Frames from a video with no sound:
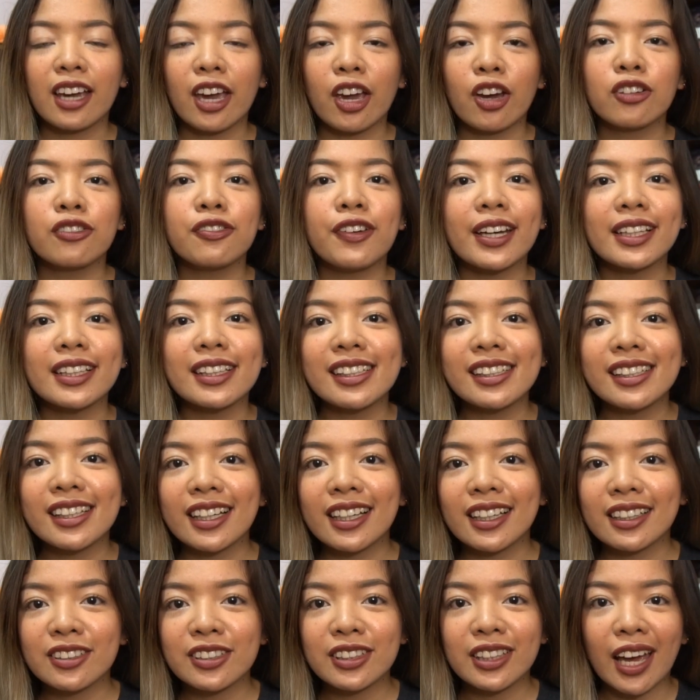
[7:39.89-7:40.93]
Ngayon, finally,
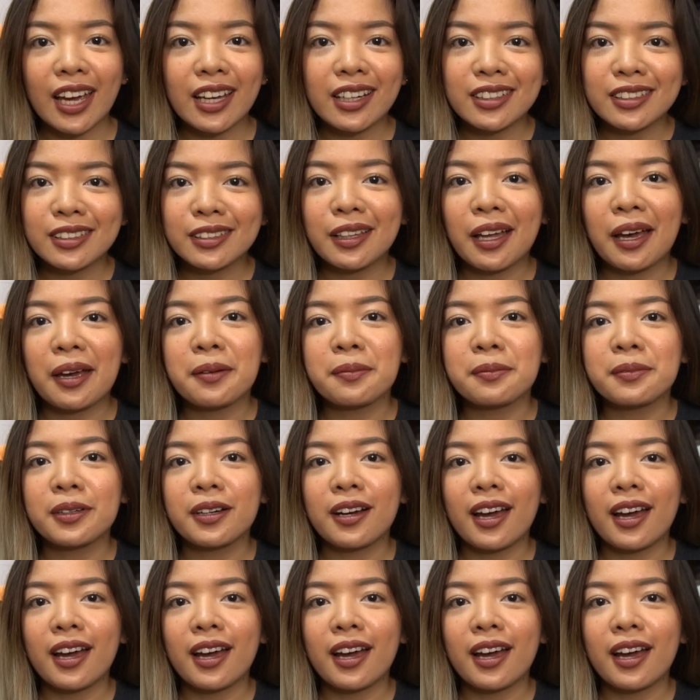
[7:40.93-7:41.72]
nagkaroon tayo ng time.